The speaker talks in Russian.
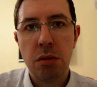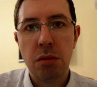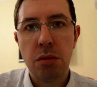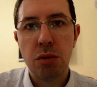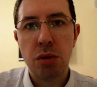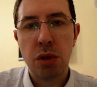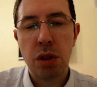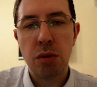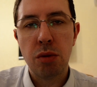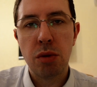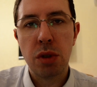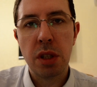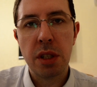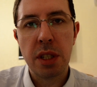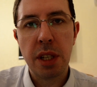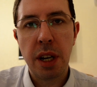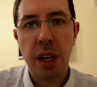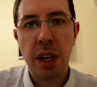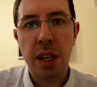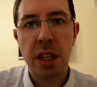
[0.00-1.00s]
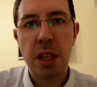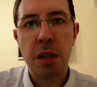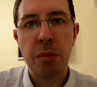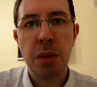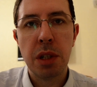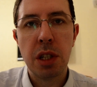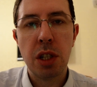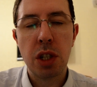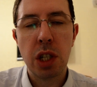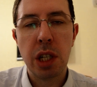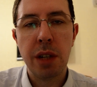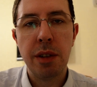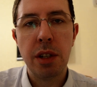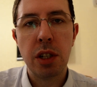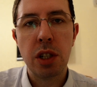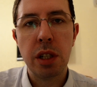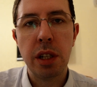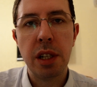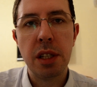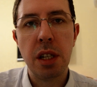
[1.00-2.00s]
уже нужно заранее подешевле
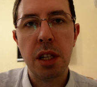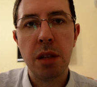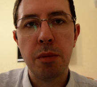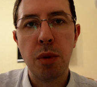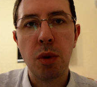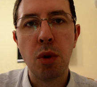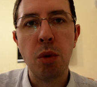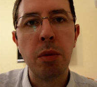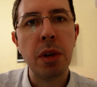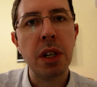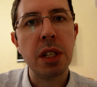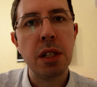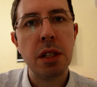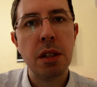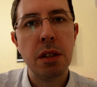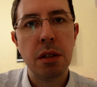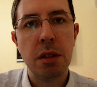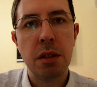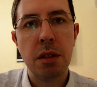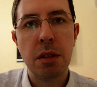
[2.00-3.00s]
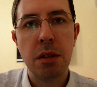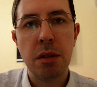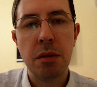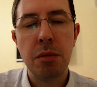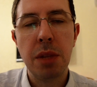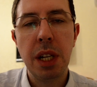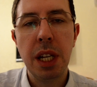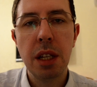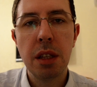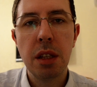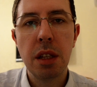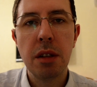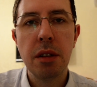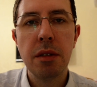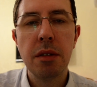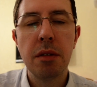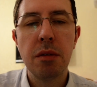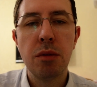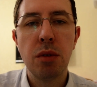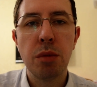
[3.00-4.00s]
желательно покупать билеты
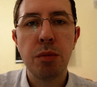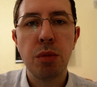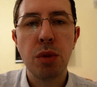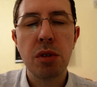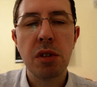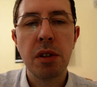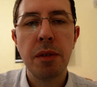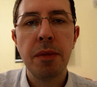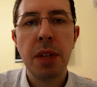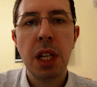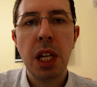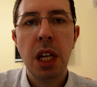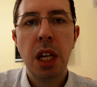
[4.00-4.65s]
в отпуск –